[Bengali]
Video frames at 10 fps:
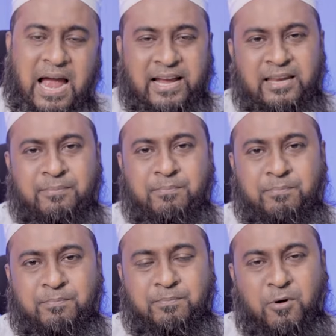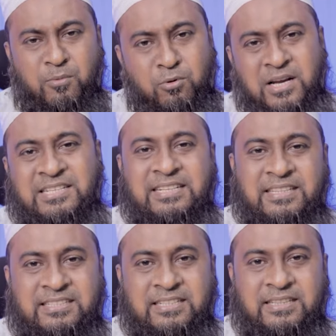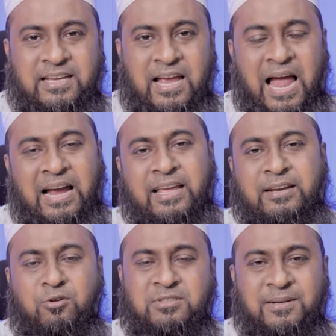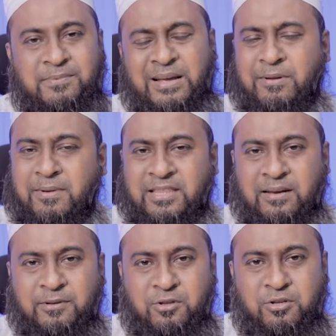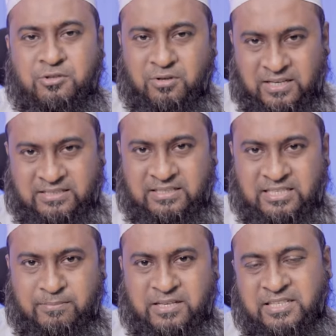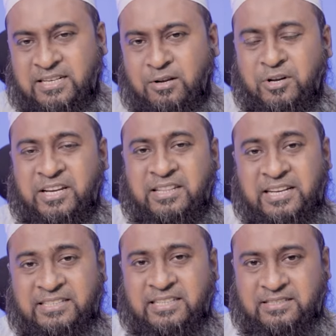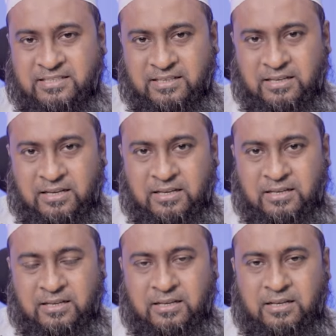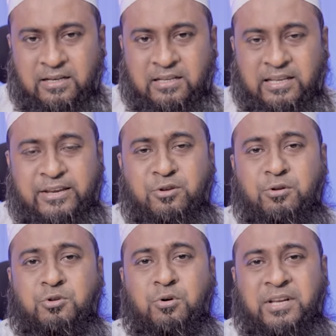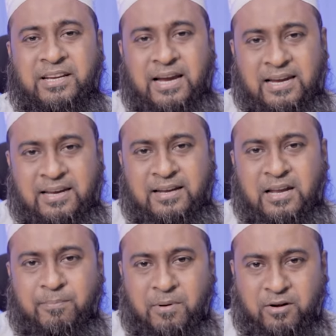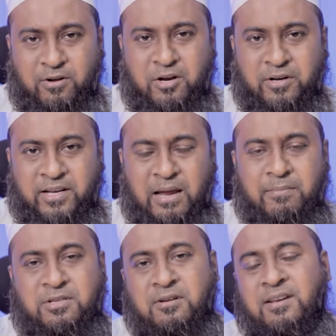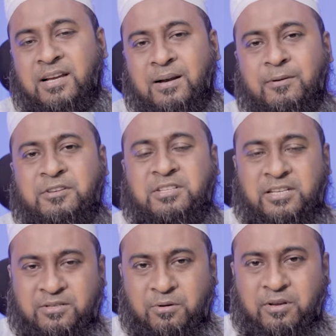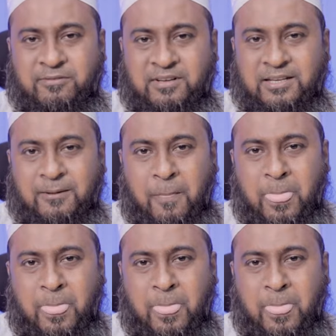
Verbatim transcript: আগের ফর্মুলা শিখতে শিখতে আগের কনসেপ্টটা আমার মাথার ভিতরে চলে আসতেছে বা সেটাই অনেকে থেকে যাচ্ছে এই জন্য সঠিক গাইডলাইন না পাওয়ার কারণে আমরা যখন লেখাপড়া শেষ করে ফেলি